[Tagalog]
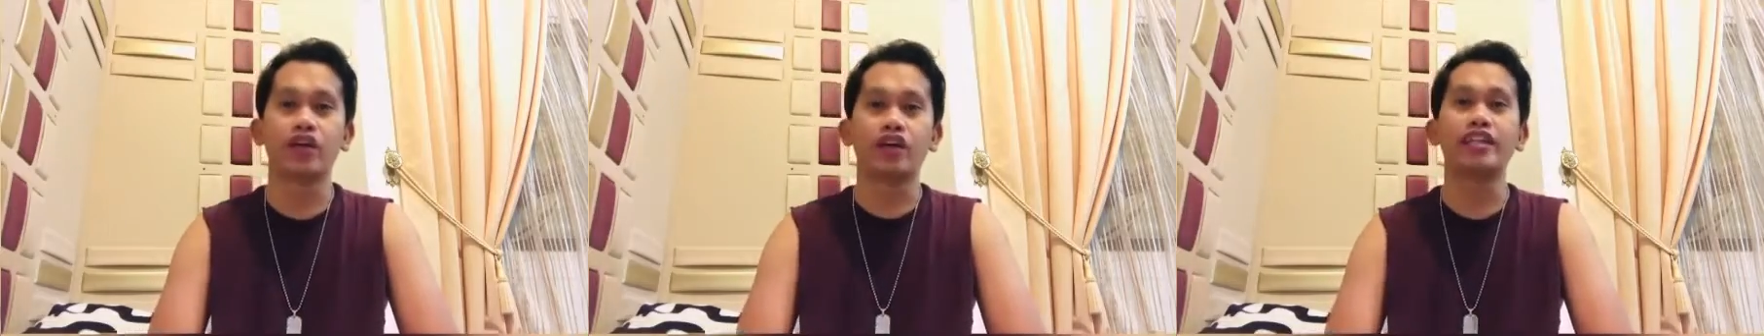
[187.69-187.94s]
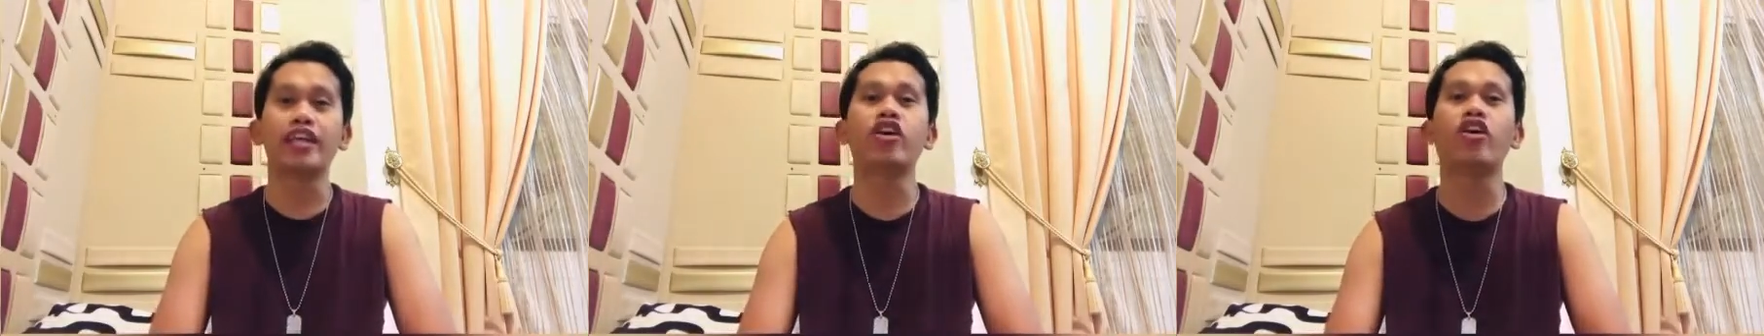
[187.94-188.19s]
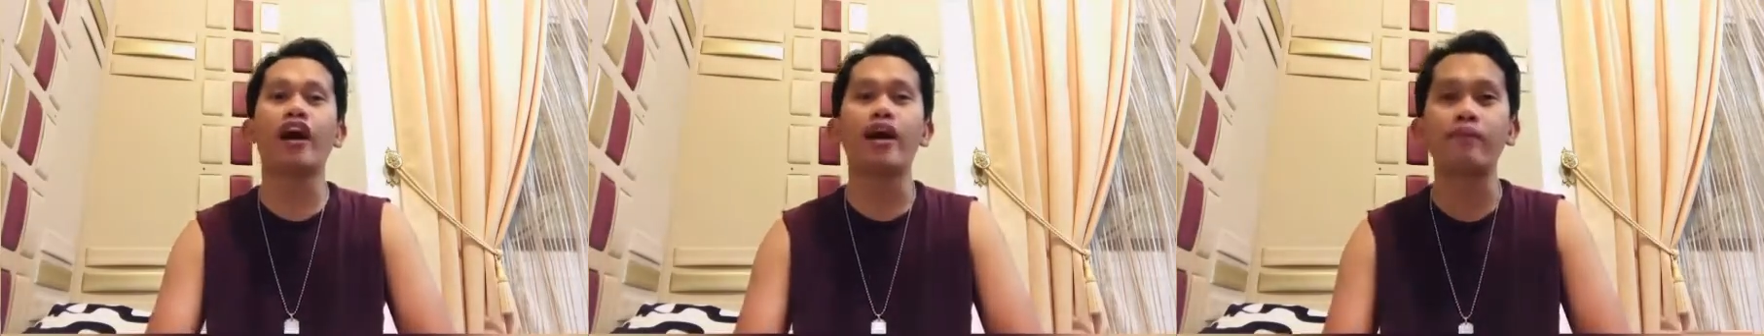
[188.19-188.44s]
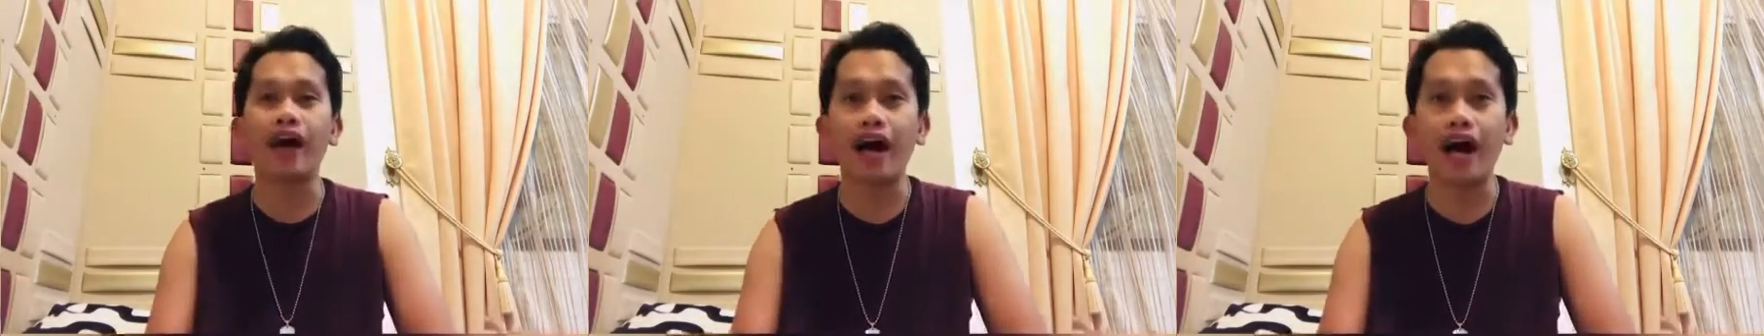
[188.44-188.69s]
Yan ho ang
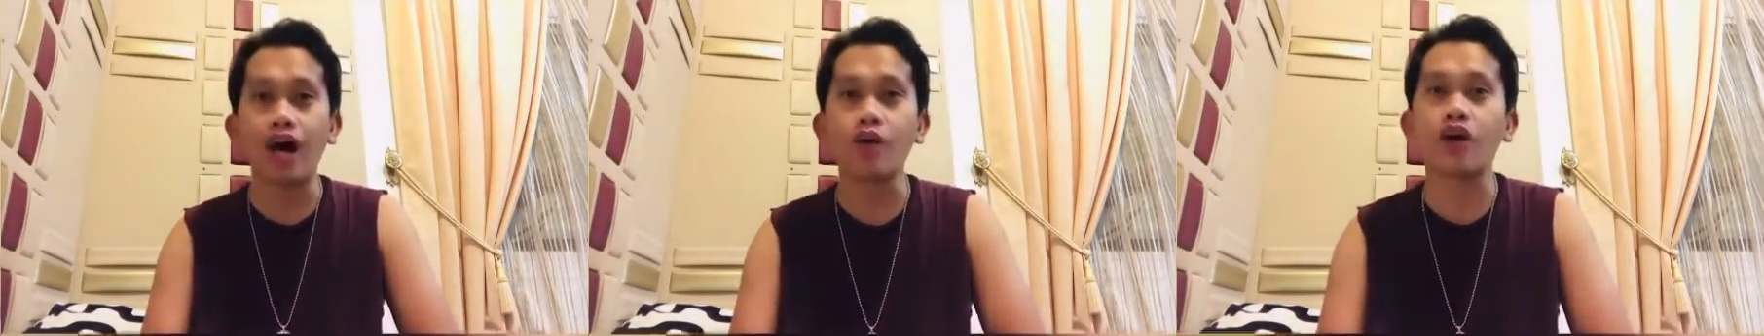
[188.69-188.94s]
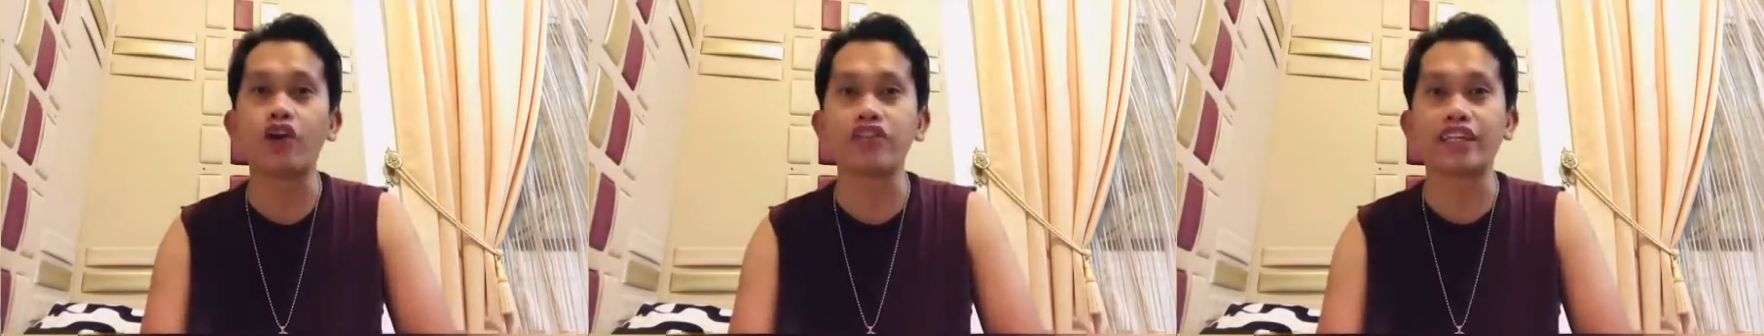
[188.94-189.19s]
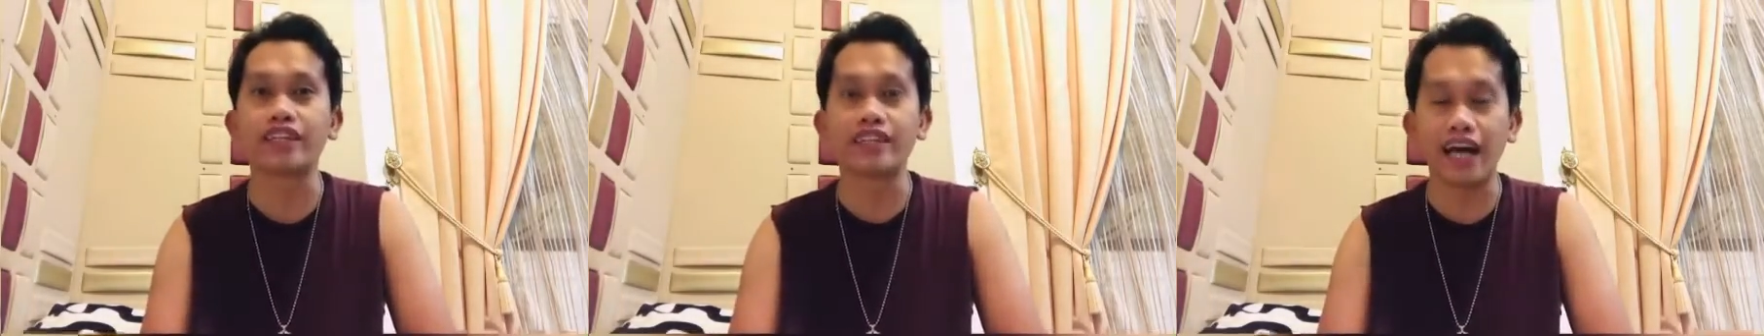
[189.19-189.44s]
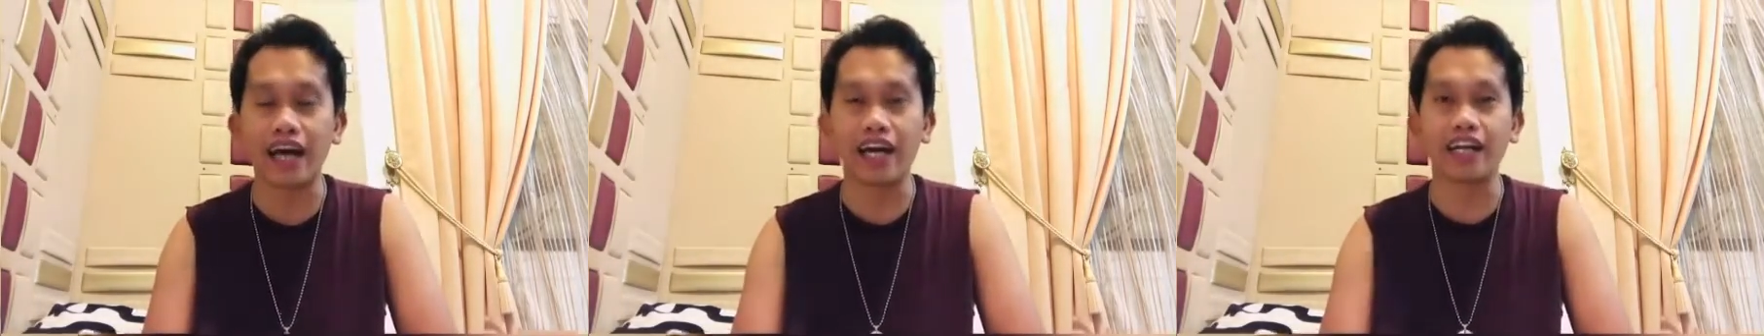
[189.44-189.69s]
mga hawak kong
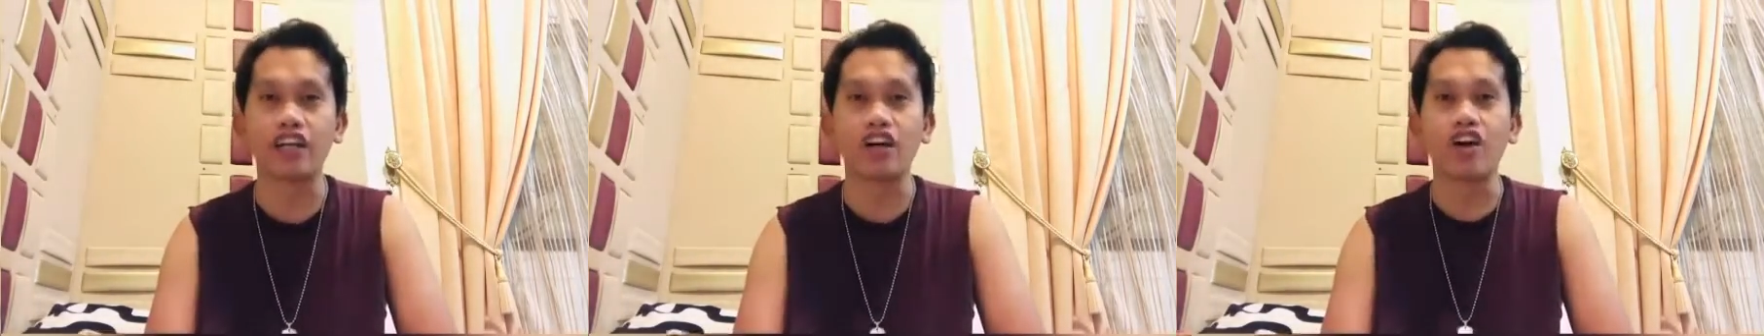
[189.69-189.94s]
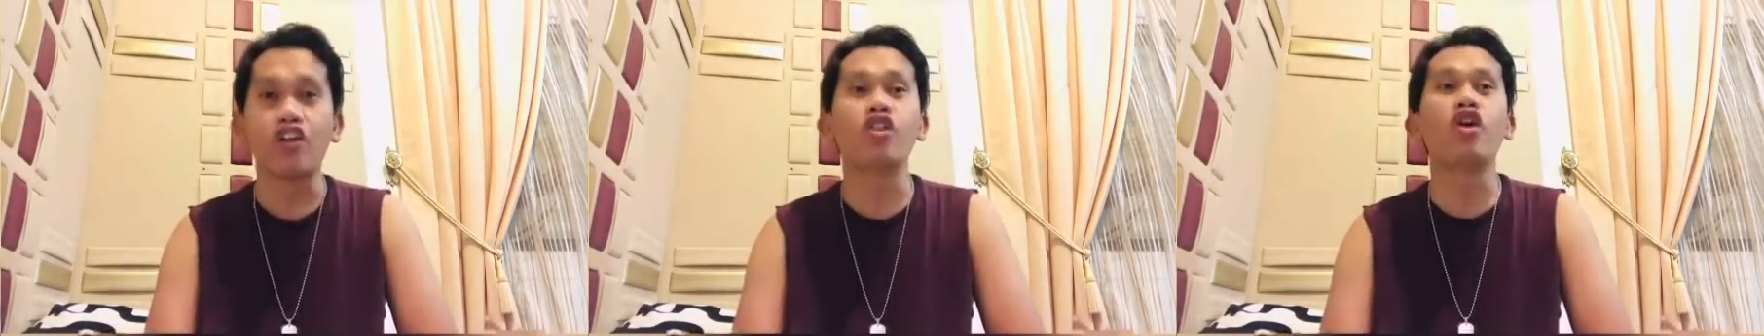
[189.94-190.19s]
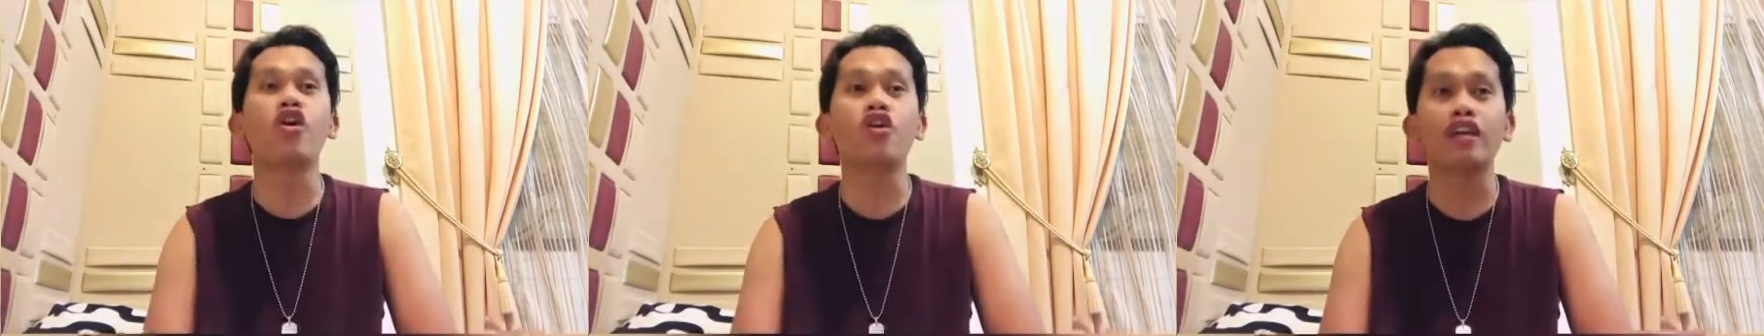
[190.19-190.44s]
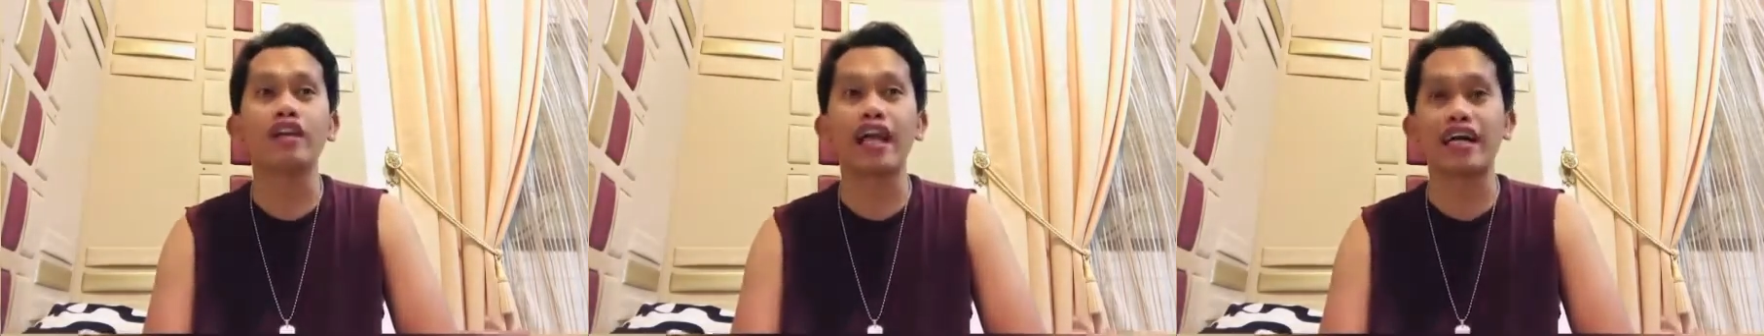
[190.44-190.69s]
tindahan noong
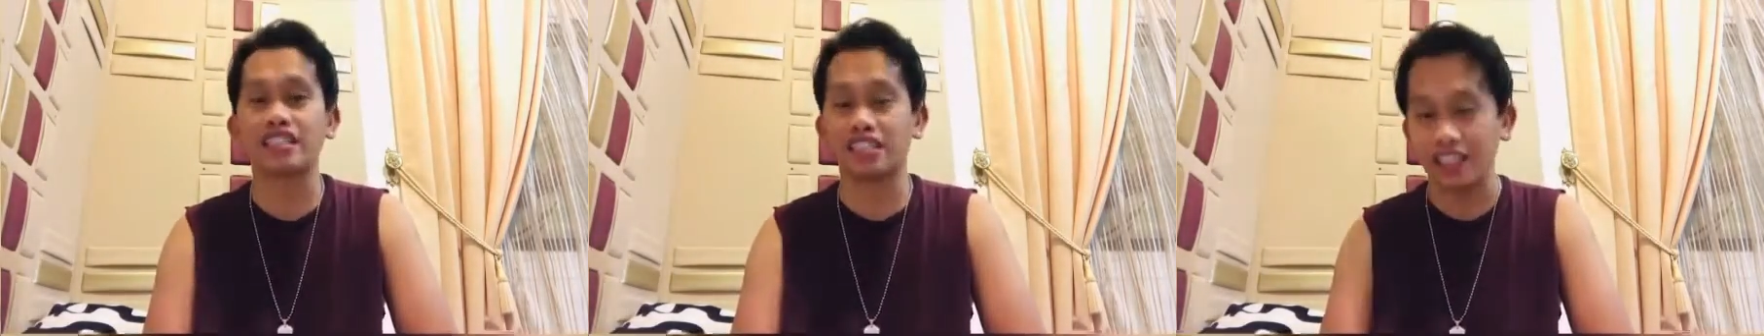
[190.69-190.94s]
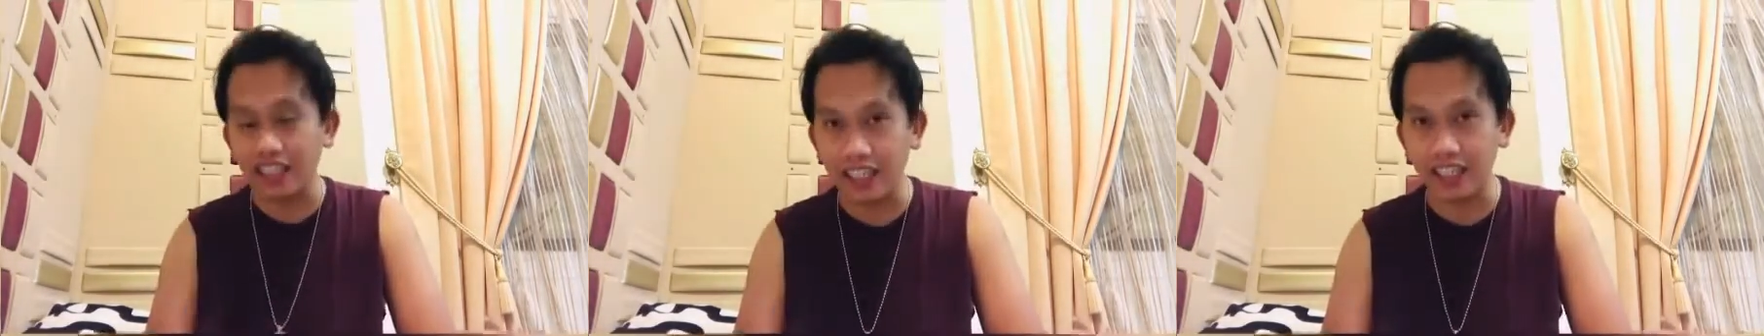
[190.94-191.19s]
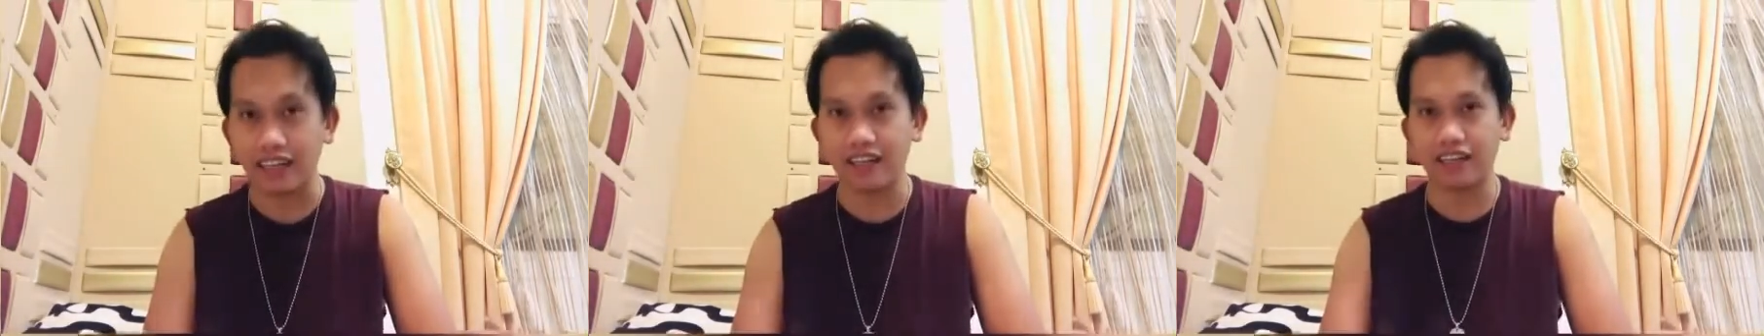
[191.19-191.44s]
last year.